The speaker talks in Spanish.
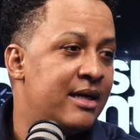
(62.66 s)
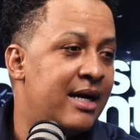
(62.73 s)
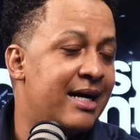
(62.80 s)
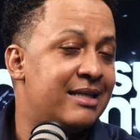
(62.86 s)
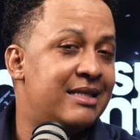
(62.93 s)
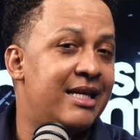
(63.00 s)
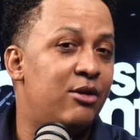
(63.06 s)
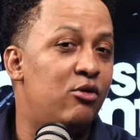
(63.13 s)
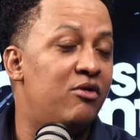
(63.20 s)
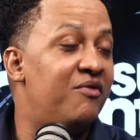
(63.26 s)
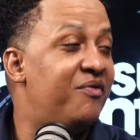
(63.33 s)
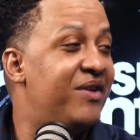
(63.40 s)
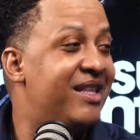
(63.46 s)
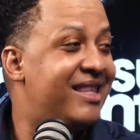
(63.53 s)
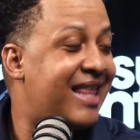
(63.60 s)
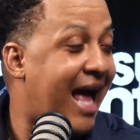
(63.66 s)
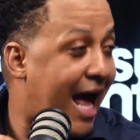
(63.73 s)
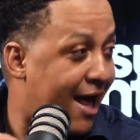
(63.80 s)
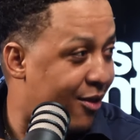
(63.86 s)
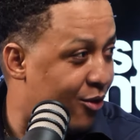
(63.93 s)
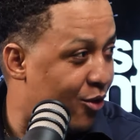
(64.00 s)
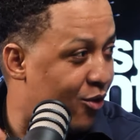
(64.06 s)
ha sido
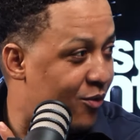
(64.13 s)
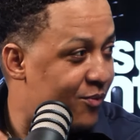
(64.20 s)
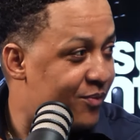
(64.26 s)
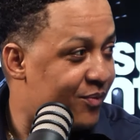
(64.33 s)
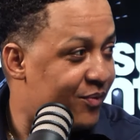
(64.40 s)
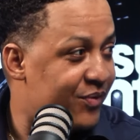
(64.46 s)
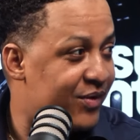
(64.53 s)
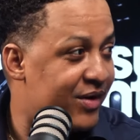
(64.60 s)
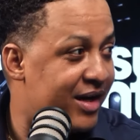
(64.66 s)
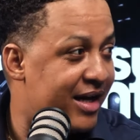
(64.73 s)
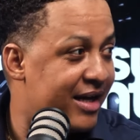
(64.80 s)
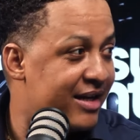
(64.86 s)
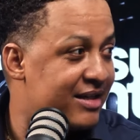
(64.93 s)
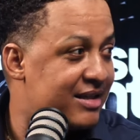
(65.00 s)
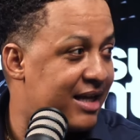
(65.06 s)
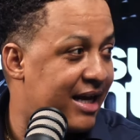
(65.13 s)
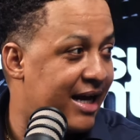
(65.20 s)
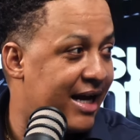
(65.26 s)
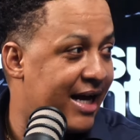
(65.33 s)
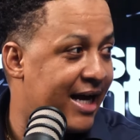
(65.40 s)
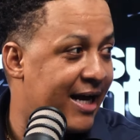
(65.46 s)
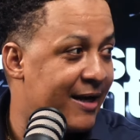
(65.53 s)
invitado a
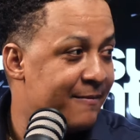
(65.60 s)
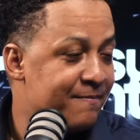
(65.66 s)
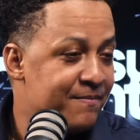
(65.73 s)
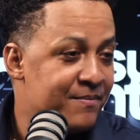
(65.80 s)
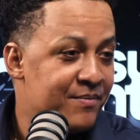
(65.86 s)
esta,